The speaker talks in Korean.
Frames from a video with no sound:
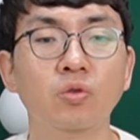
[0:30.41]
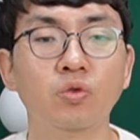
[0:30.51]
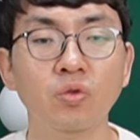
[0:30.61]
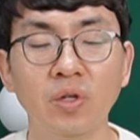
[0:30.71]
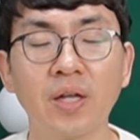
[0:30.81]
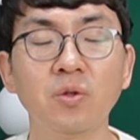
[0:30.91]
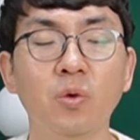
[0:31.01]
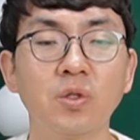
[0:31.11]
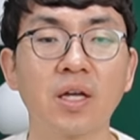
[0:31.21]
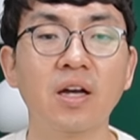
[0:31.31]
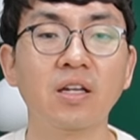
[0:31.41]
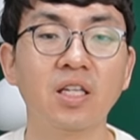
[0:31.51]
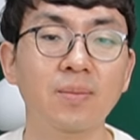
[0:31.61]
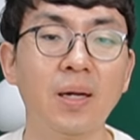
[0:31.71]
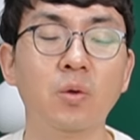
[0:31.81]
중간고사,
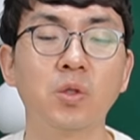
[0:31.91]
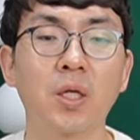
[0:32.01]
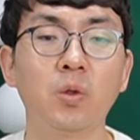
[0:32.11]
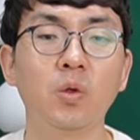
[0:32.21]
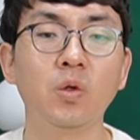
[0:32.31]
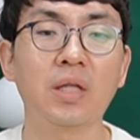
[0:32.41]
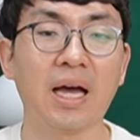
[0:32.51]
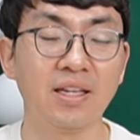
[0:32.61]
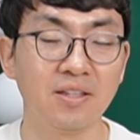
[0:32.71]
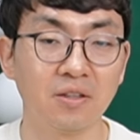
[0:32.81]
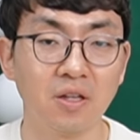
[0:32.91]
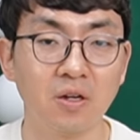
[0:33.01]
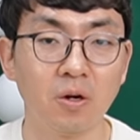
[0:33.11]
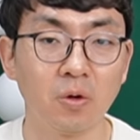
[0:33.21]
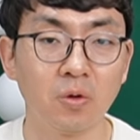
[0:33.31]
기말고사도 다
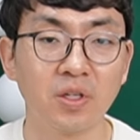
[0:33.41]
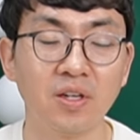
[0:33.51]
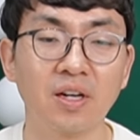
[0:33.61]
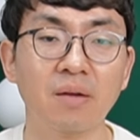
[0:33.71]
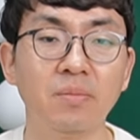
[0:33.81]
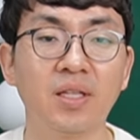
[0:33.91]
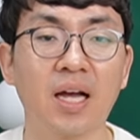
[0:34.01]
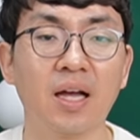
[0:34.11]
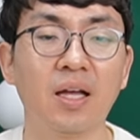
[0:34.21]
있었던 걸로 기억합니다.